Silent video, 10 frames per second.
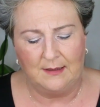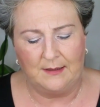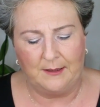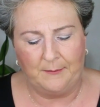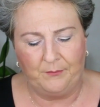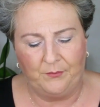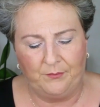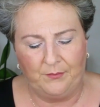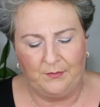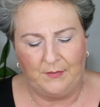
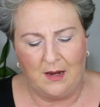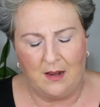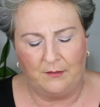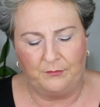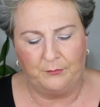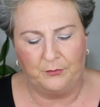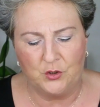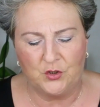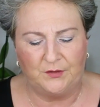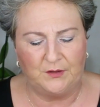Ähm, ja,
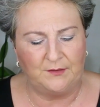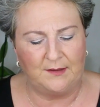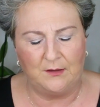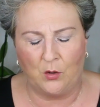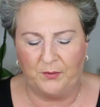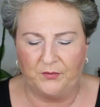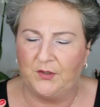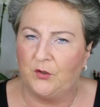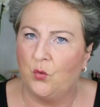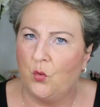frisches, ich weiß nicht, ob es
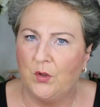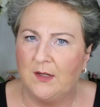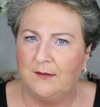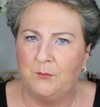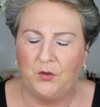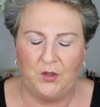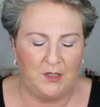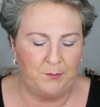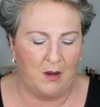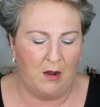Zitrone ist, möchte ich
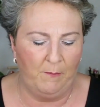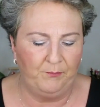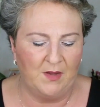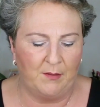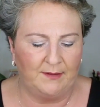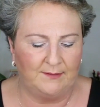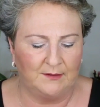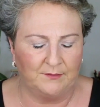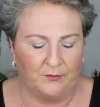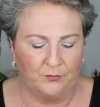nicht behaupten, aber es
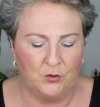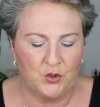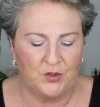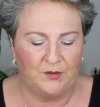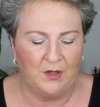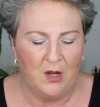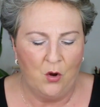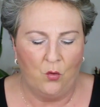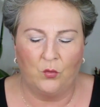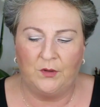ist was Frisches.
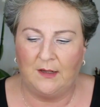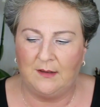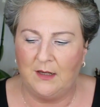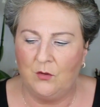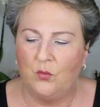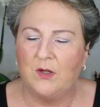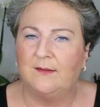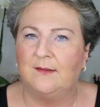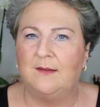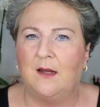Und der Ginkgo,
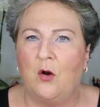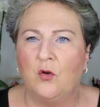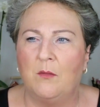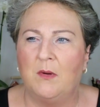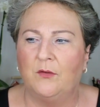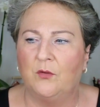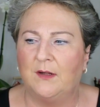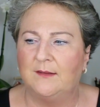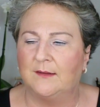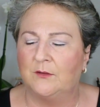das ist ja auch nochmal
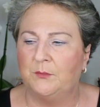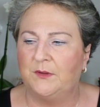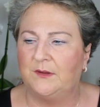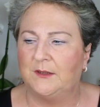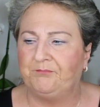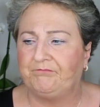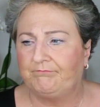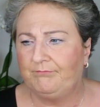sowas, das so ein bisschen